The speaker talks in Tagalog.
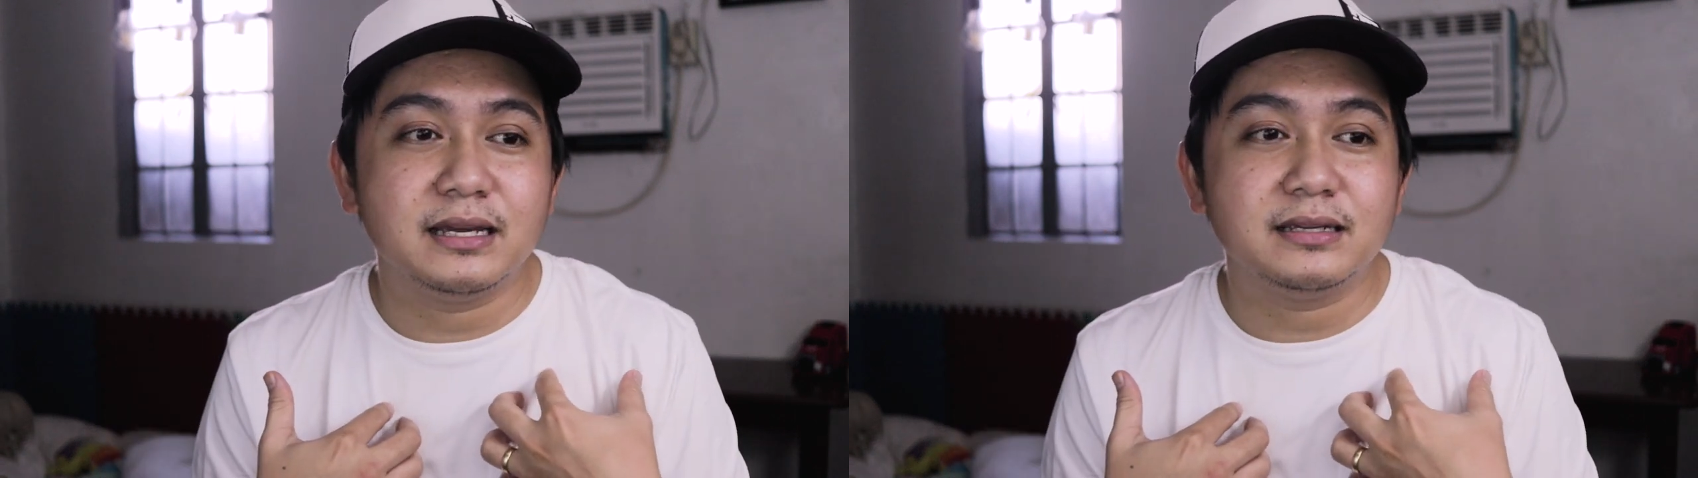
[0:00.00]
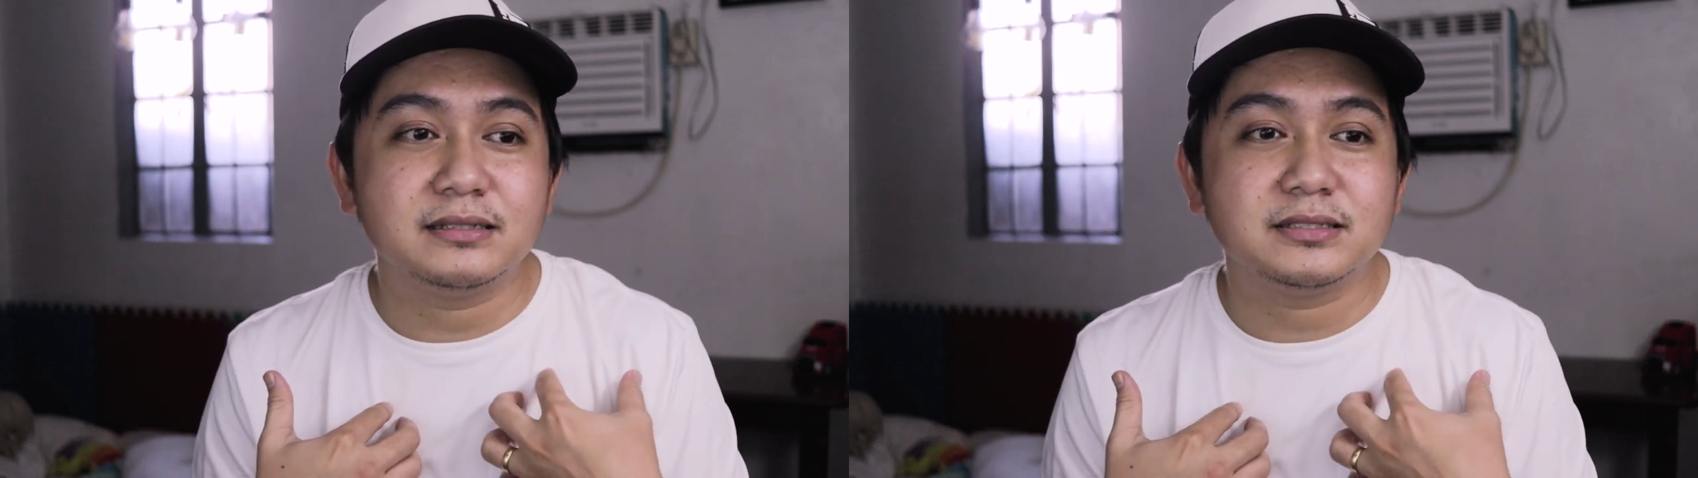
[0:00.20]

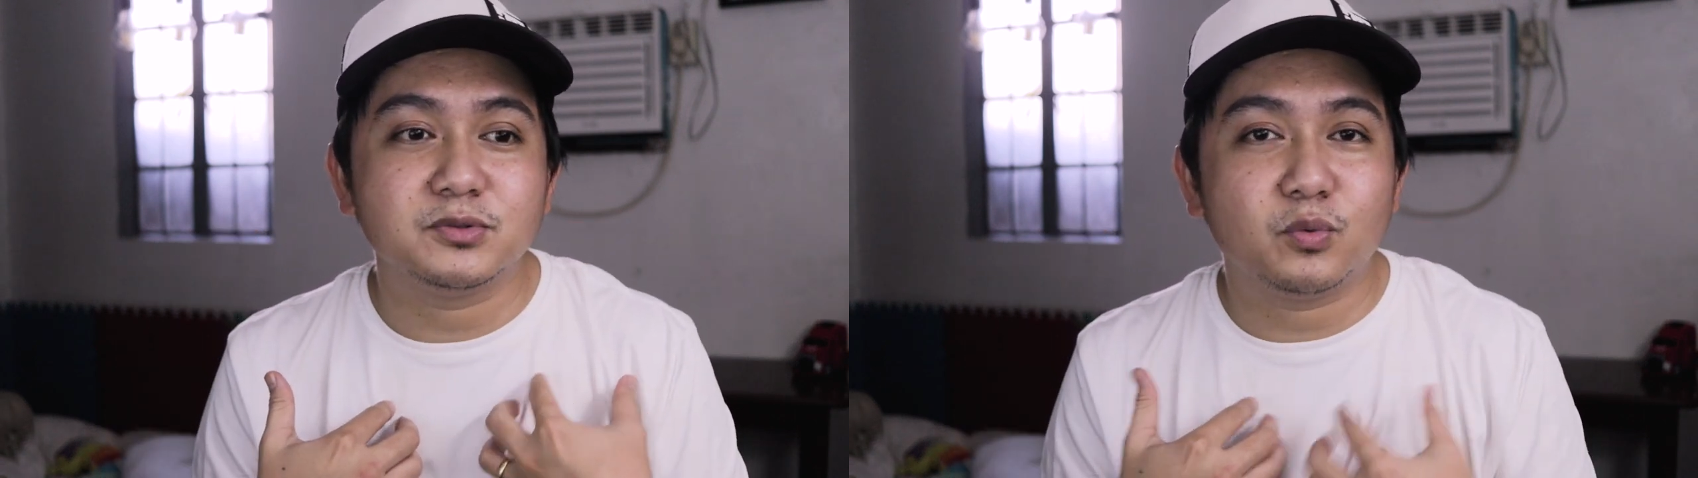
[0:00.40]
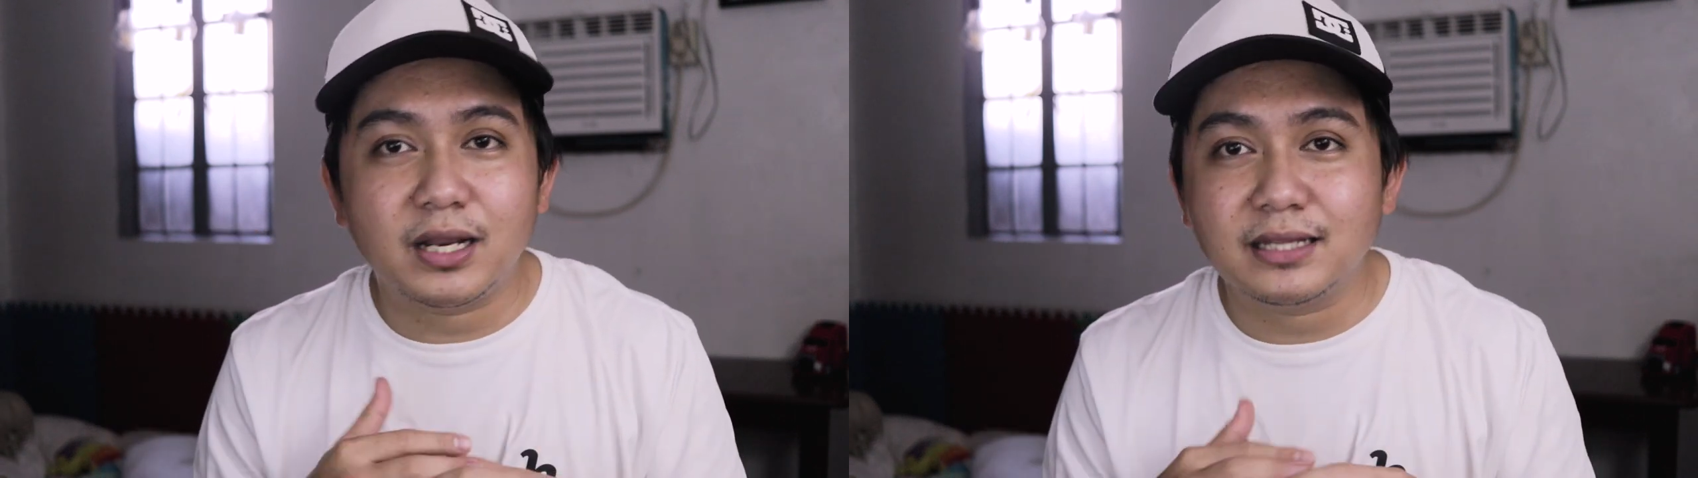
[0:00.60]

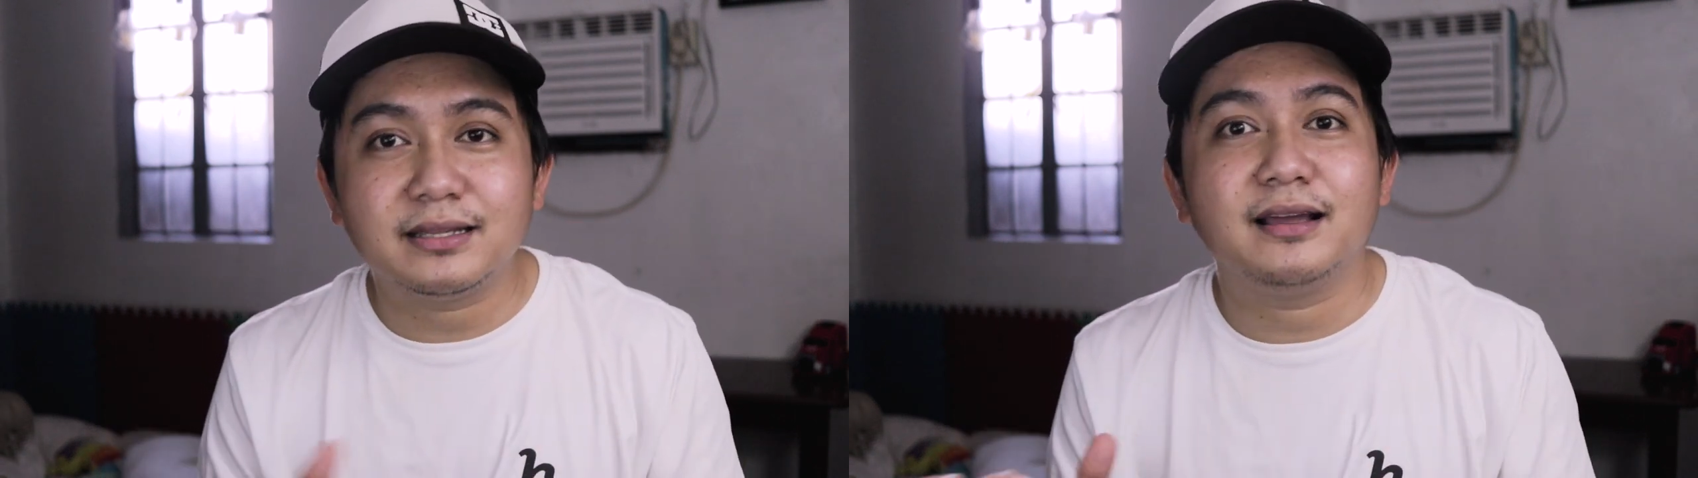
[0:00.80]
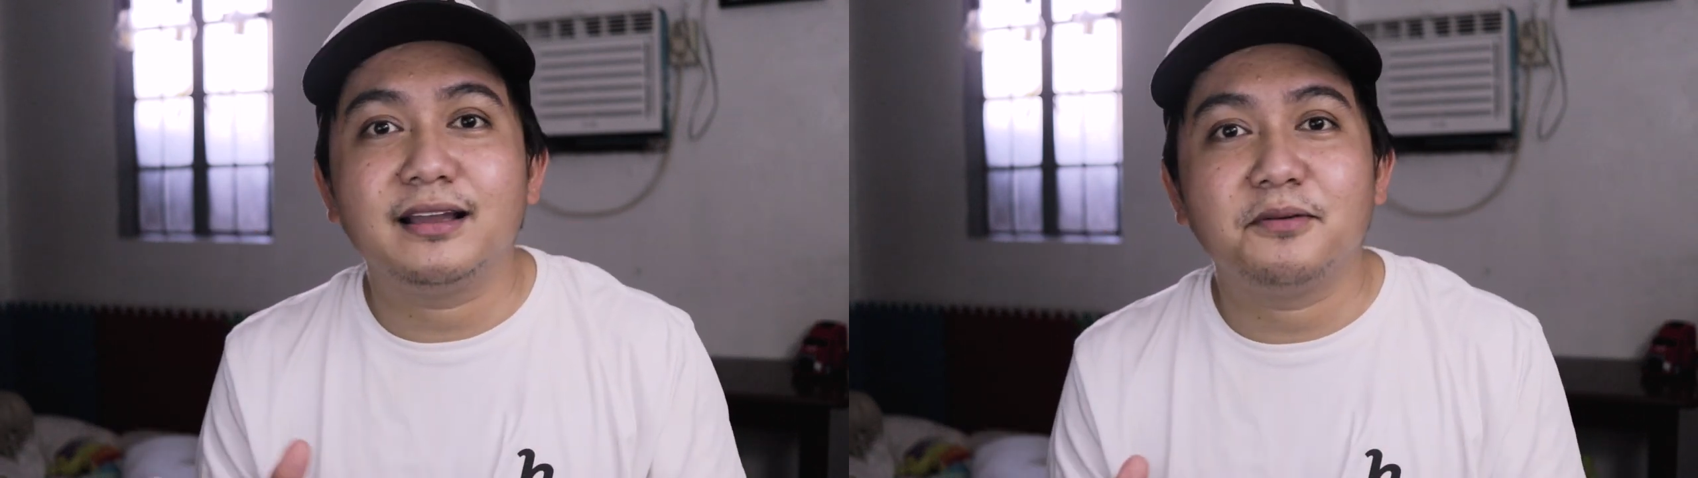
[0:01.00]
guys wala
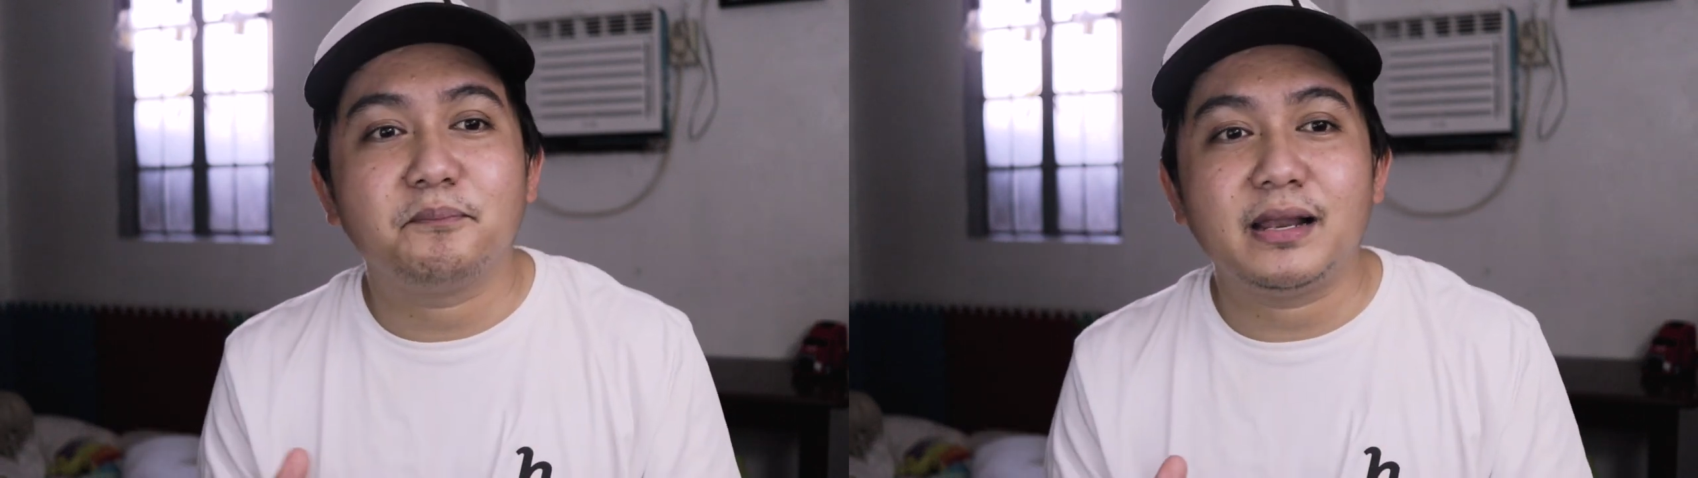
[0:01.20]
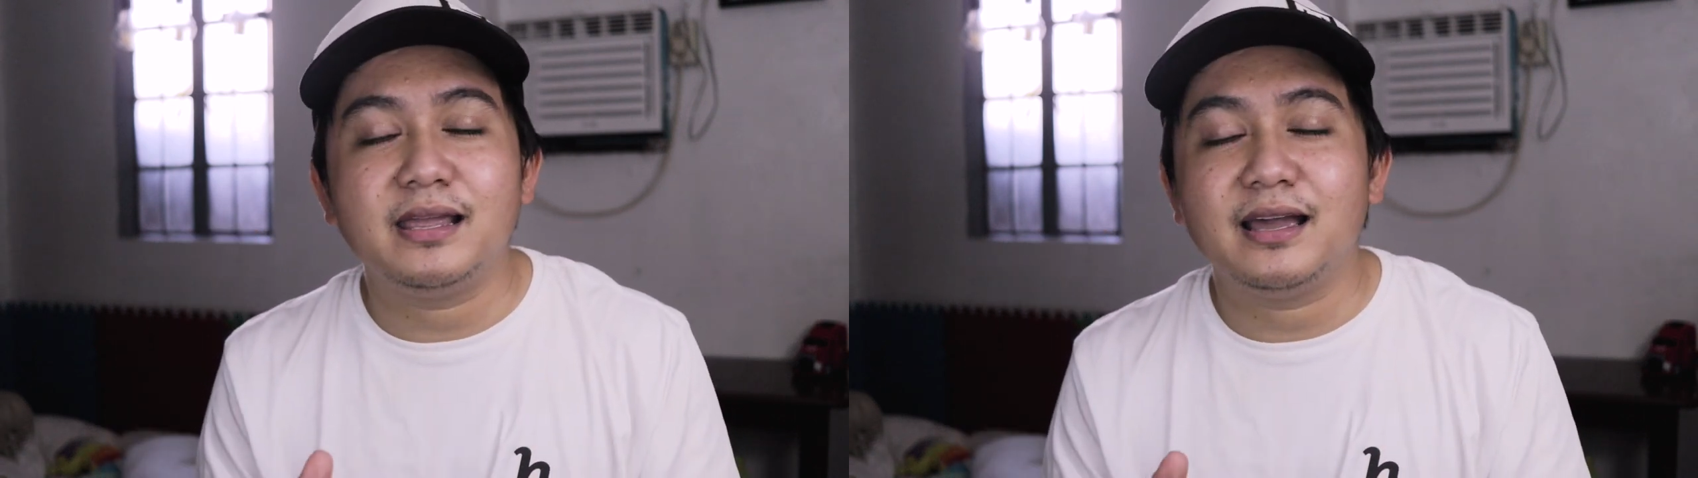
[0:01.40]
talagang
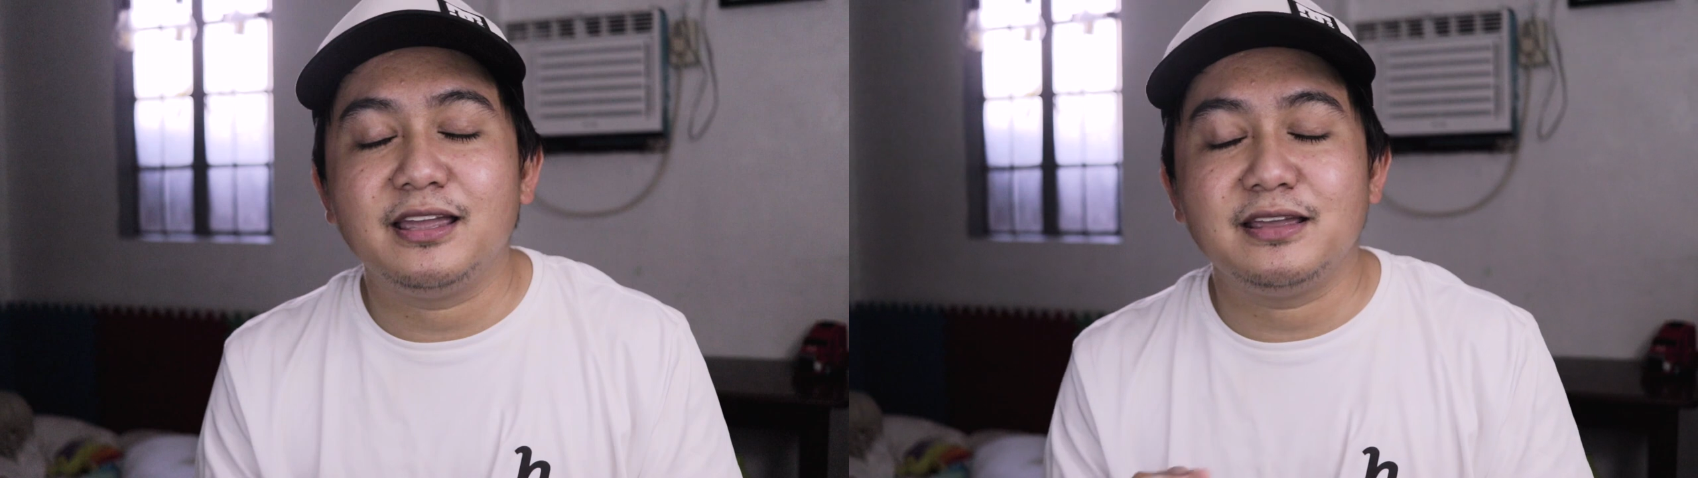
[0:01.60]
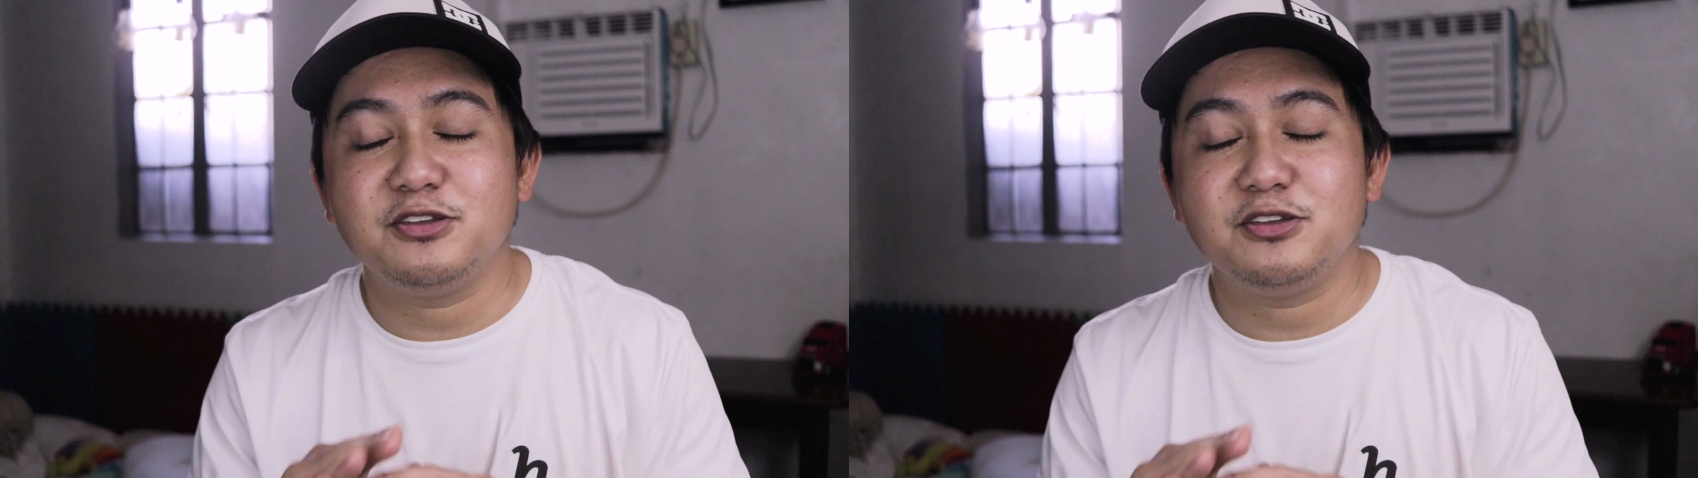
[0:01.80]
paligay